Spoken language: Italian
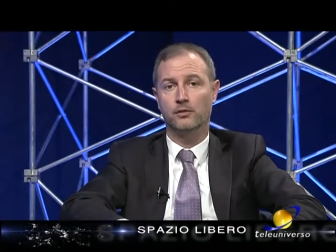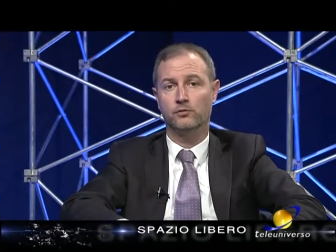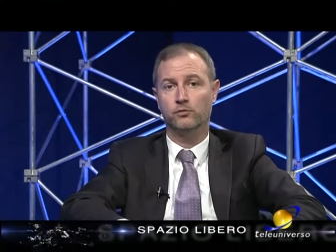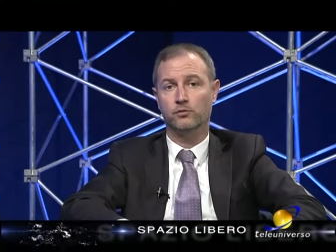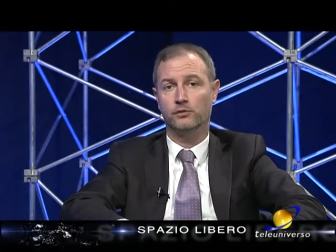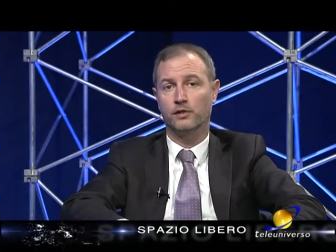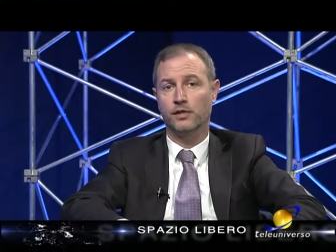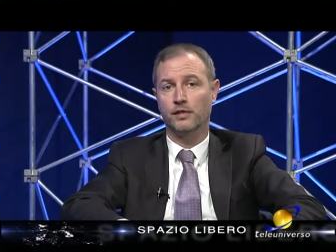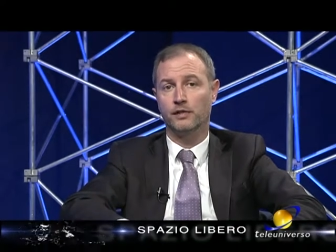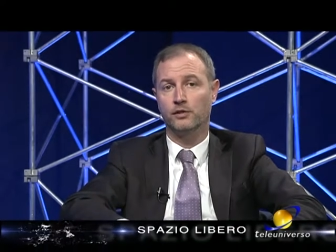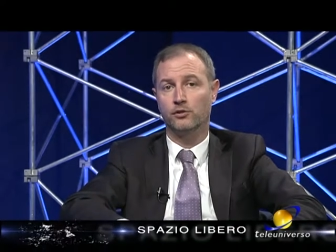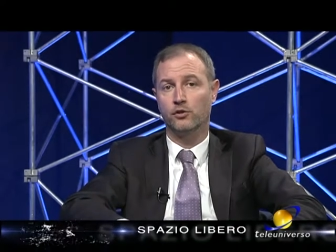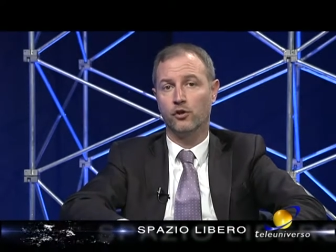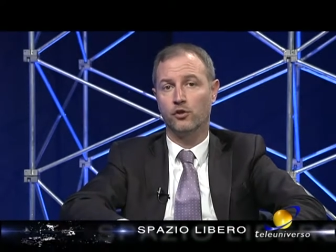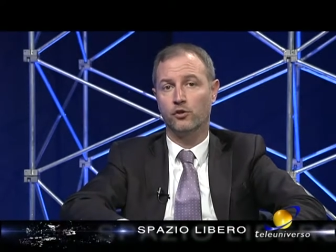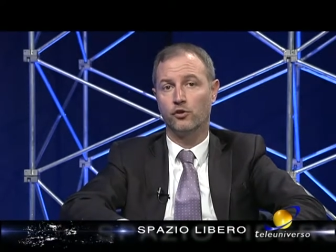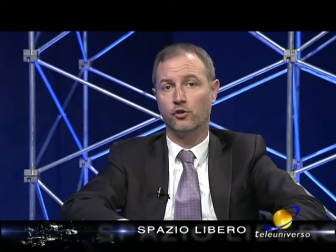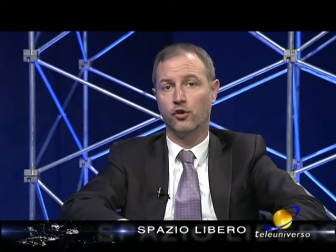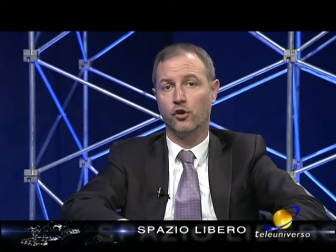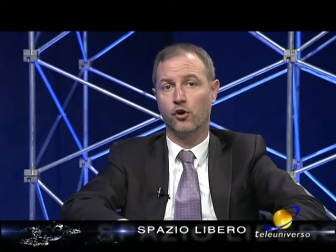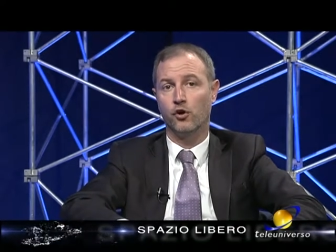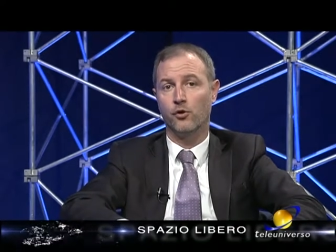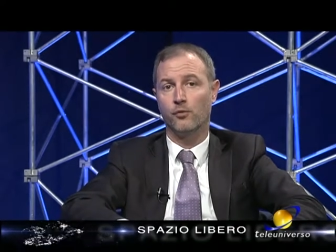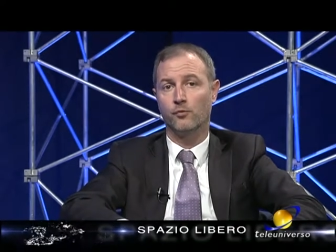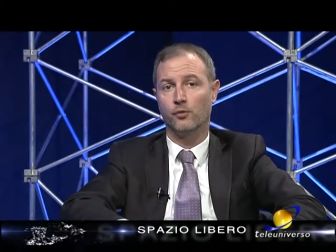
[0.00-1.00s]
sul
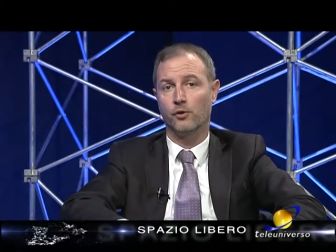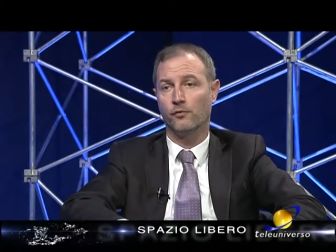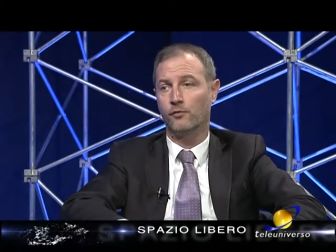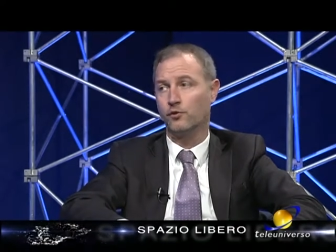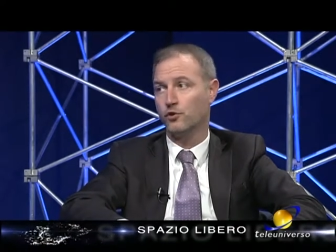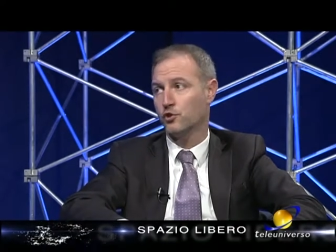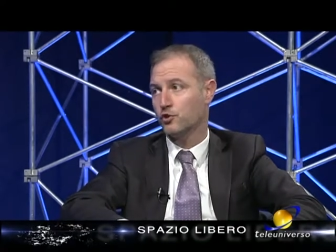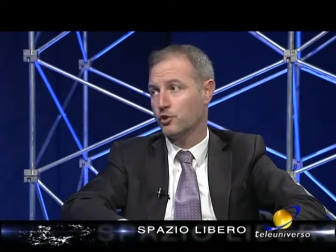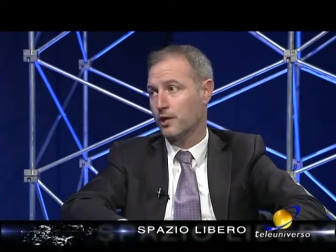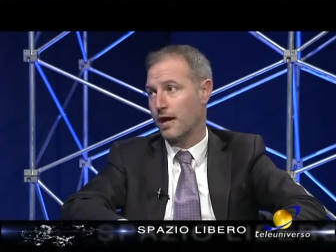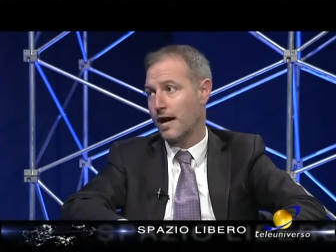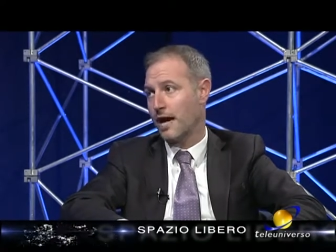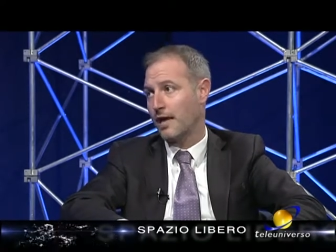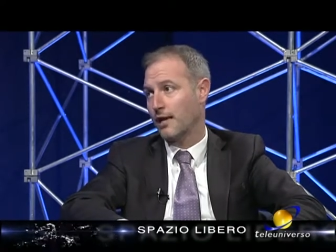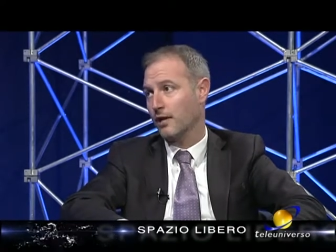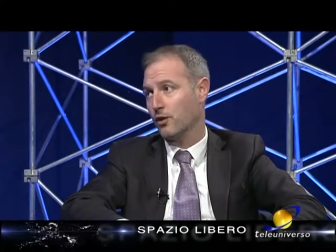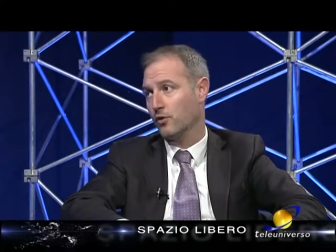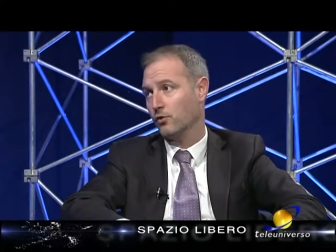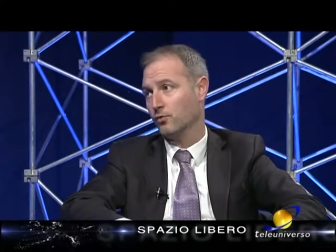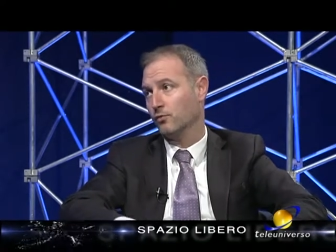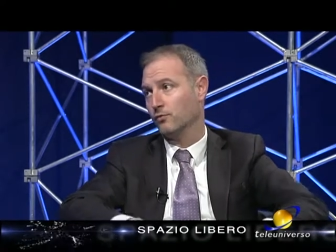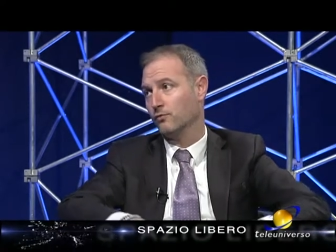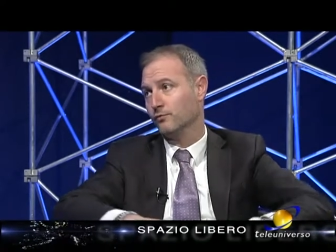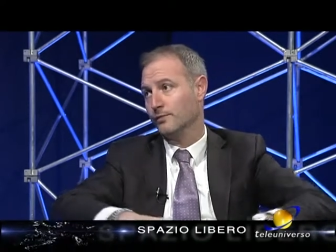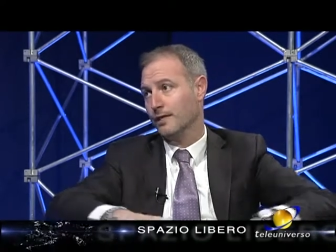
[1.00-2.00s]
territorio provinciale
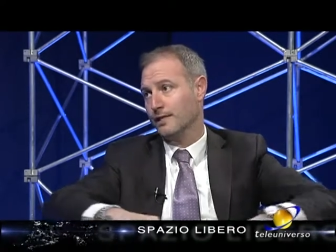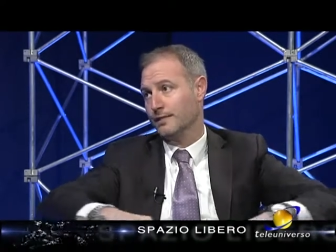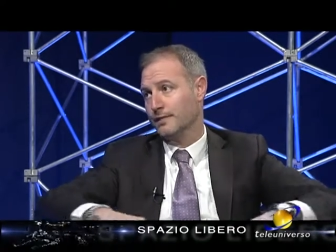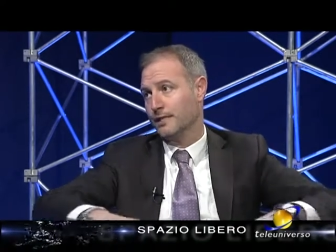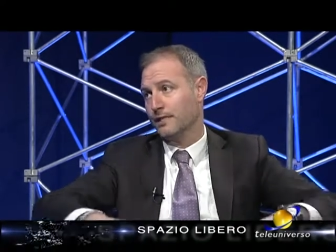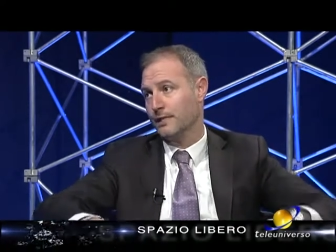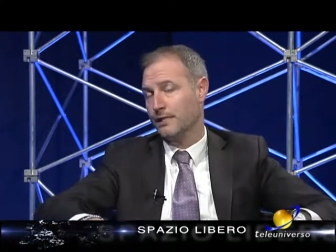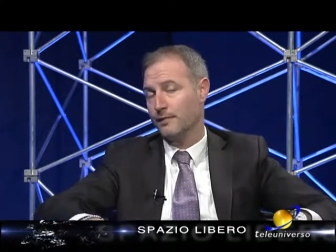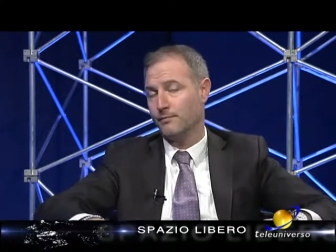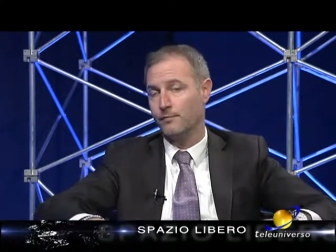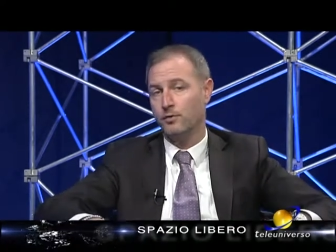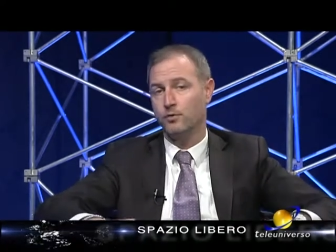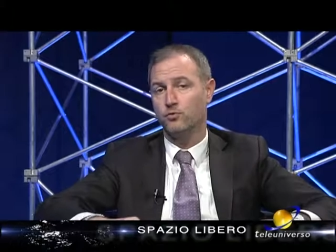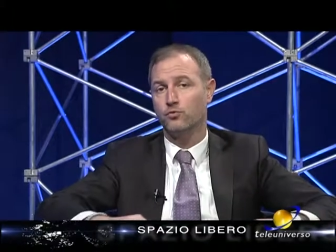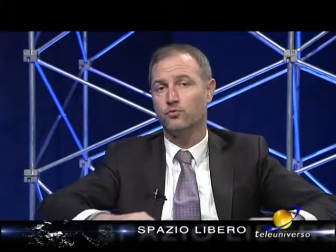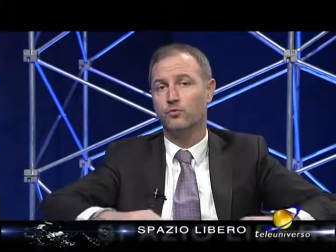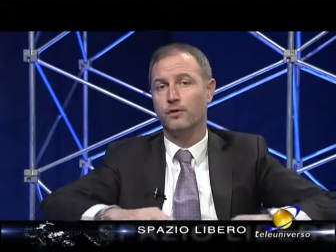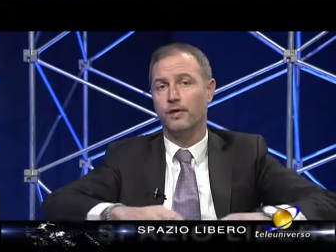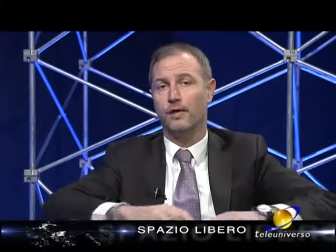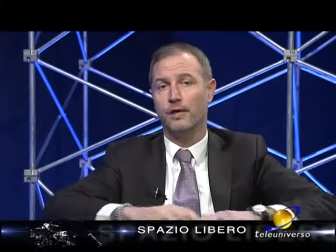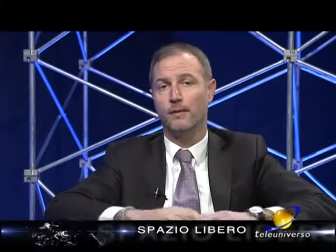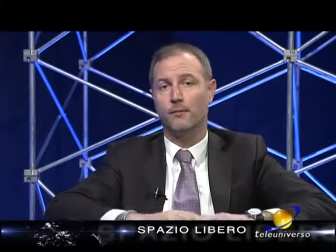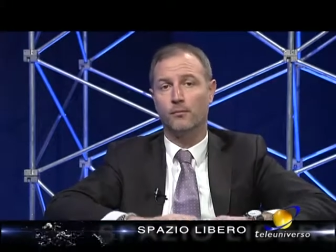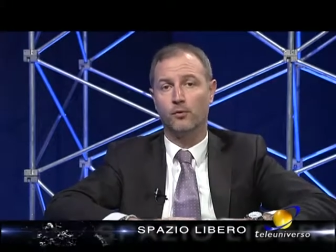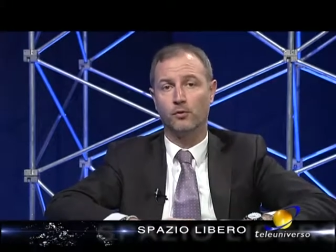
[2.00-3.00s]
con una serie di
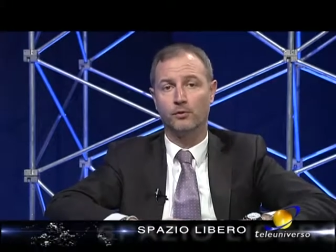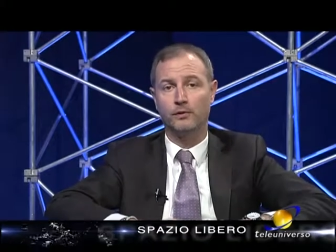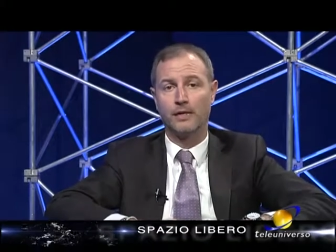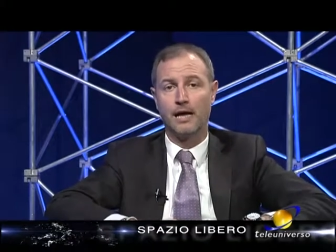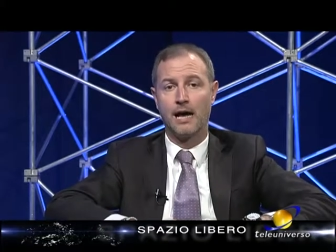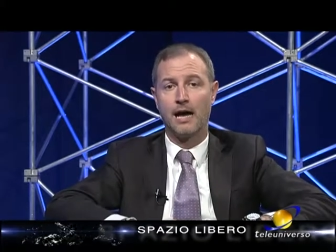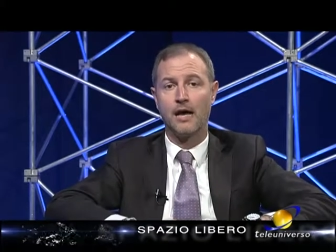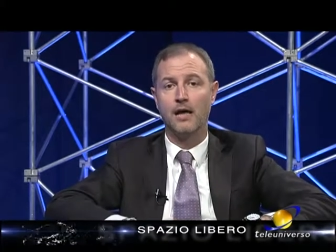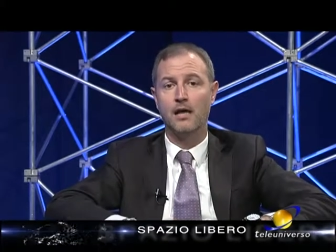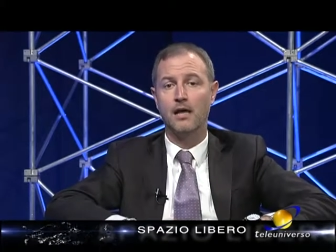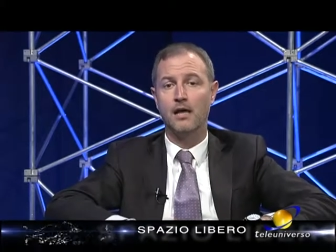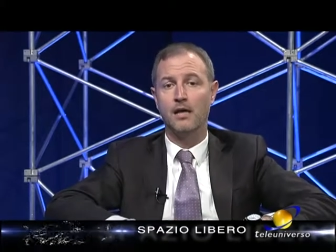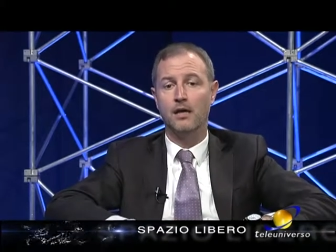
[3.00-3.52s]
misure che potrà,